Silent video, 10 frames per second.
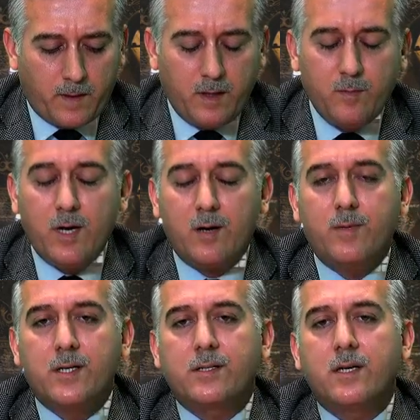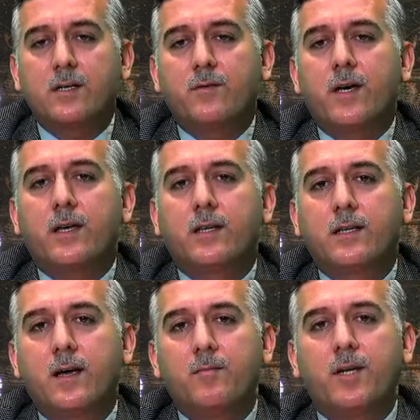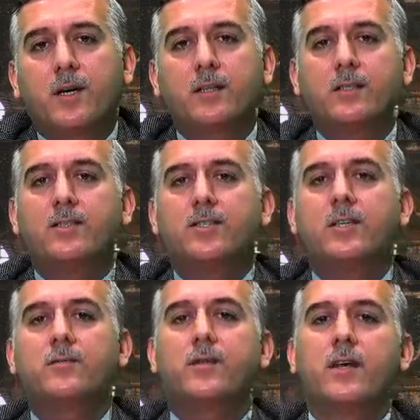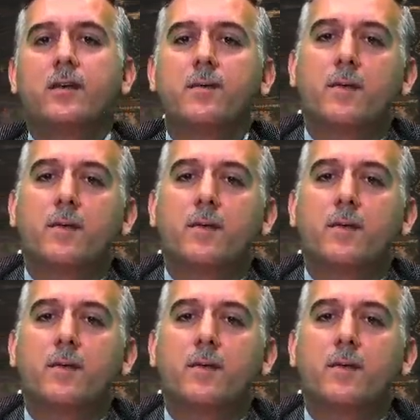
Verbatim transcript: İbn Abbas'tan rivayet edilen bir hadis-i şerifte